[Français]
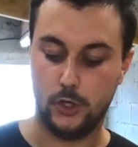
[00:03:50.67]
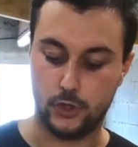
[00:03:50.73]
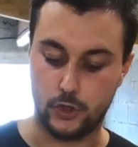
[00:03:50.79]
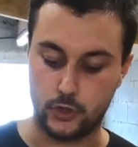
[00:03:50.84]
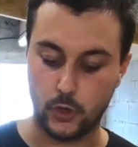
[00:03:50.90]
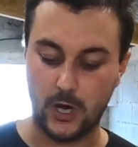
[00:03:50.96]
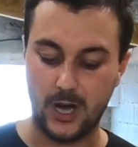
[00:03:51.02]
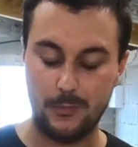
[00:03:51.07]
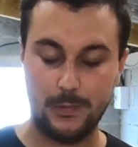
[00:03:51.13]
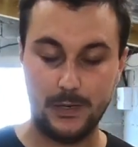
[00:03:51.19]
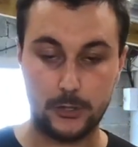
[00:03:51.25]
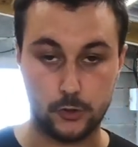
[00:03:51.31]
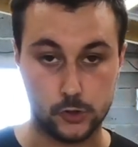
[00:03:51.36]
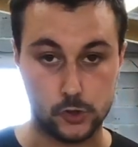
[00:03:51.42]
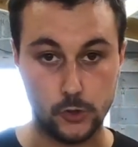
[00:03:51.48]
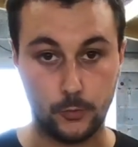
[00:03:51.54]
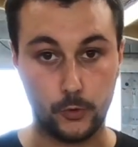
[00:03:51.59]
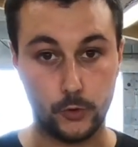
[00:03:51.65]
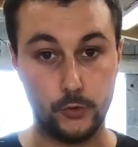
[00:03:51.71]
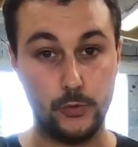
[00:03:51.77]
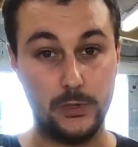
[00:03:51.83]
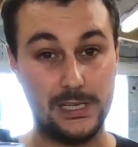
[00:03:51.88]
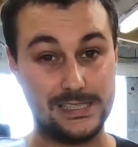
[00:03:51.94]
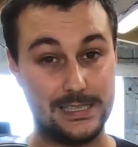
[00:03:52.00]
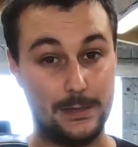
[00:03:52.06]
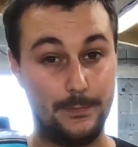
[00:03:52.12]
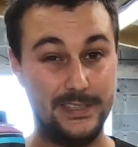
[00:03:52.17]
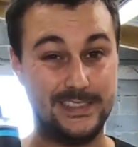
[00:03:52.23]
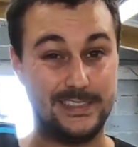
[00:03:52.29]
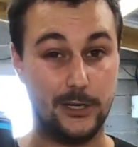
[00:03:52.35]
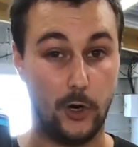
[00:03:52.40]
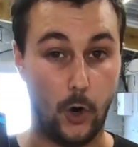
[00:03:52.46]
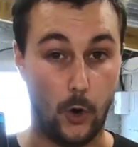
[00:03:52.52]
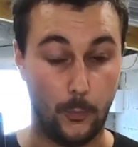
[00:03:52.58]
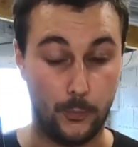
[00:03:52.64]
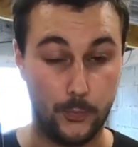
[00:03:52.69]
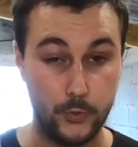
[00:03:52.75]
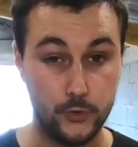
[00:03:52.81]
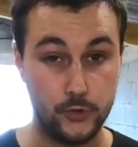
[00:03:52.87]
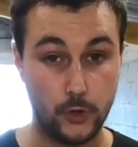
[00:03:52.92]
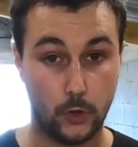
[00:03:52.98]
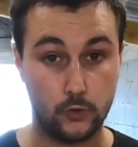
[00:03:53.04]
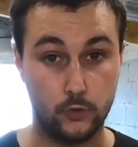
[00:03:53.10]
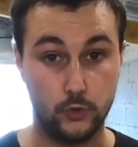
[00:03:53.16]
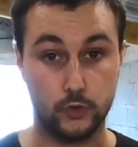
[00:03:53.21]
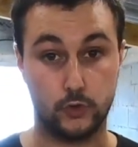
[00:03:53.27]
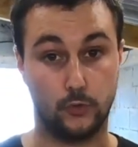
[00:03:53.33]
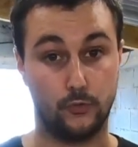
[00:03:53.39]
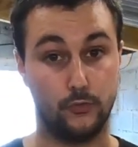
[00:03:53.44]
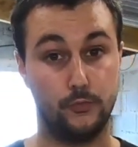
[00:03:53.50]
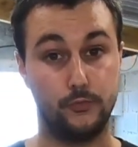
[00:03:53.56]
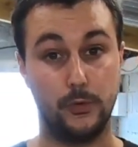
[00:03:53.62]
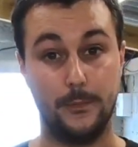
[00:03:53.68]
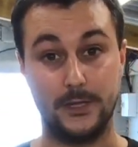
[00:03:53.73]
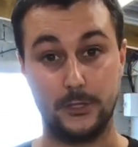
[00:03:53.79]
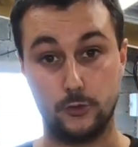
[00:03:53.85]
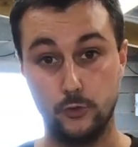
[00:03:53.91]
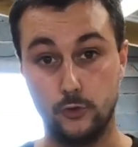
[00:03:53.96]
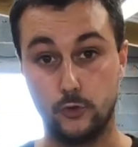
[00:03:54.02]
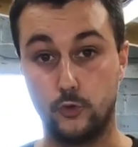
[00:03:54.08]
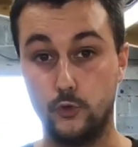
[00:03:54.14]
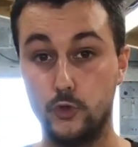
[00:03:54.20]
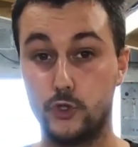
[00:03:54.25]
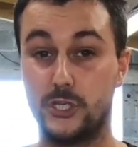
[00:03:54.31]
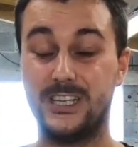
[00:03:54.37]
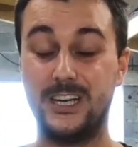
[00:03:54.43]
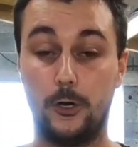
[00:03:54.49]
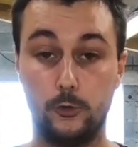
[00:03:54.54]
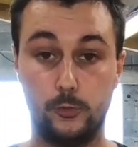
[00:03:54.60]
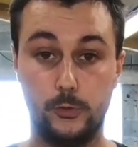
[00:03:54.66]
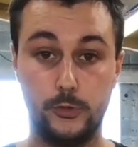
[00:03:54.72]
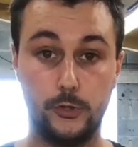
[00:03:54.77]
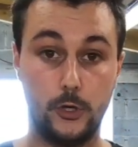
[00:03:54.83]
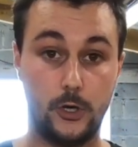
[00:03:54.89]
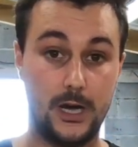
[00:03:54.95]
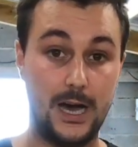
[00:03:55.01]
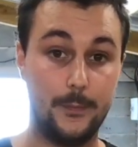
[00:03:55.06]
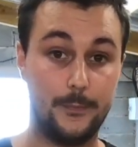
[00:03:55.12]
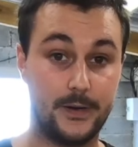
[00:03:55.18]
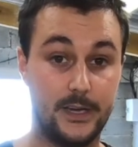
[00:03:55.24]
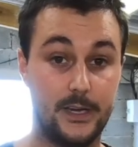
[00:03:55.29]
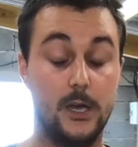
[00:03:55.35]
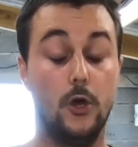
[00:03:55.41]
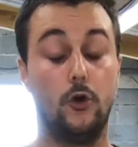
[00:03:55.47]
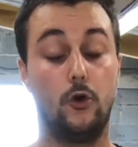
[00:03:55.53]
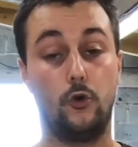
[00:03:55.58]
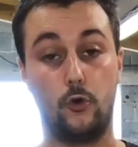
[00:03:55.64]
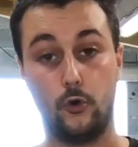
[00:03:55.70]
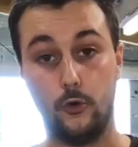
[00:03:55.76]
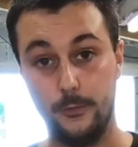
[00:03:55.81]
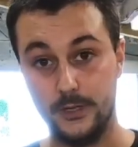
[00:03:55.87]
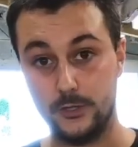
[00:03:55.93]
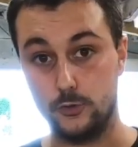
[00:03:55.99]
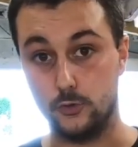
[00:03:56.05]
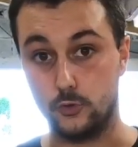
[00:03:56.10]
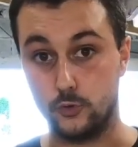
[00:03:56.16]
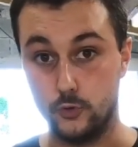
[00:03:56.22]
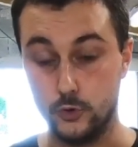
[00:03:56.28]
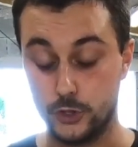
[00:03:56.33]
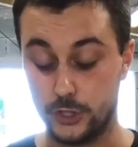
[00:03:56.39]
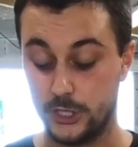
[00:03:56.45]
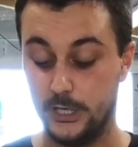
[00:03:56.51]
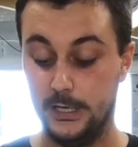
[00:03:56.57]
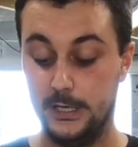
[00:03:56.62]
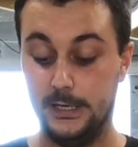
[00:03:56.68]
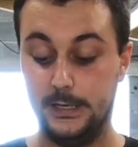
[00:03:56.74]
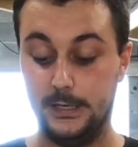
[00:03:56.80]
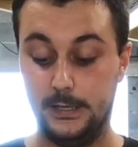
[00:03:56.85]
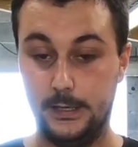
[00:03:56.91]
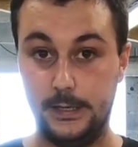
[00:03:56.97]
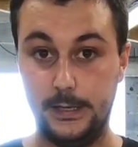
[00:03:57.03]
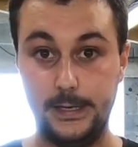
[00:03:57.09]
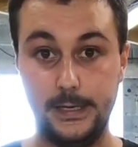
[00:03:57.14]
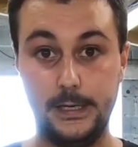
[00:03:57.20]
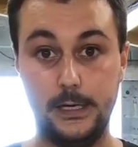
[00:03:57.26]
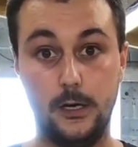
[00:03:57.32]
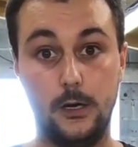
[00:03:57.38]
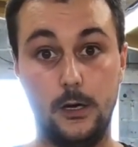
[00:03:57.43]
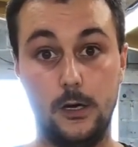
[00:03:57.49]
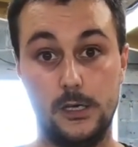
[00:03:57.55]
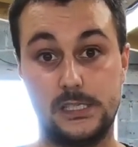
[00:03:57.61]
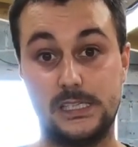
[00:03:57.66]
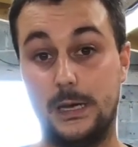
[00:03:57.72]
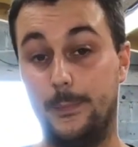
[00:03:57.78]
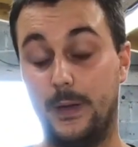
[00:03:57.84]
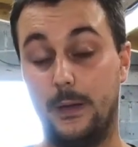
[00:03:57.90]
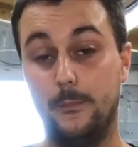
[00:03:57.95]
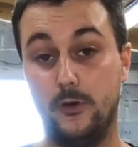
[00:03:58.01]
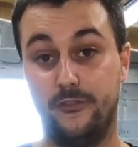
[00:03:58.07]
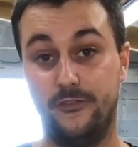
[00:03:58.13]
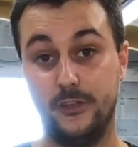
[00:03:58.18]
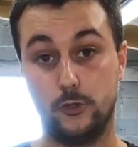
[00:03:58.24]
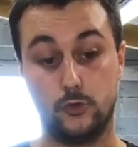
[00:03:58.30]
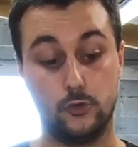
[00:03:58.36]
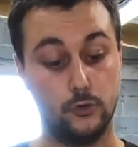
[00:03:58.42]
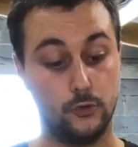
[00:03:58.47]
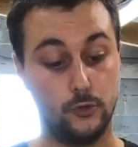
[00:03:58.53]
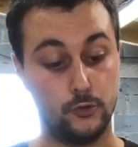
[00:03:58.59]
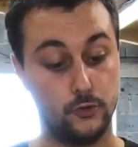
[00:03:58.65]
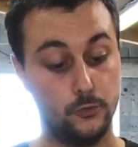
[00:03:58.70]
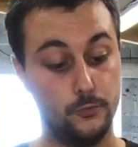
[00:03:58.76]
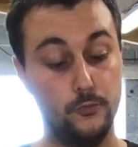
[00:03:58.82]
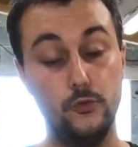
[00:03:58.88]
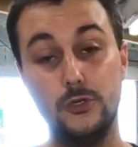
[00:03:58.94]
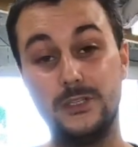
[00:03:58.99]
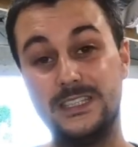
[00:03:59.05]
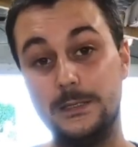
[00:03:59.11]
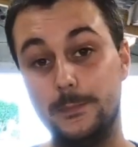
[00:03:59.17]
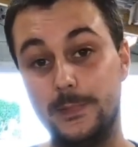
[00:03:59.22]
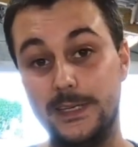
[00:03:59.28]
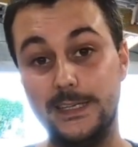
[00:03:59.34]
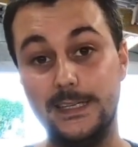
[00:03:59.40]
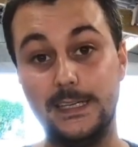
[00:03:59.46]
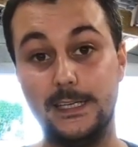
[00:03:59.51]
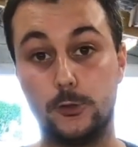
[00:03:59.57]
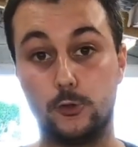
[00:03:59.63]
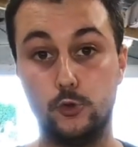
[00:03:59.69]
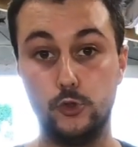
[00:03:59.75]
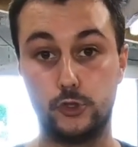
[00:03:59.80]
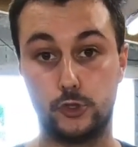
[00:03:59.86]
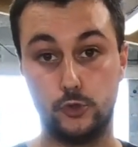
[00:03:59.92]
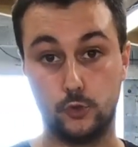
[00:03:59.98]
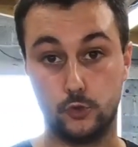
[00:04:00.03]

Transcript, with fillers: Je rappelle que ce produit là s'applique en plusieurs couches, donc vous pouvez mettre une couche, 48 heures après remettre une couche et euh, ça permet en fait de, multiplier les couches,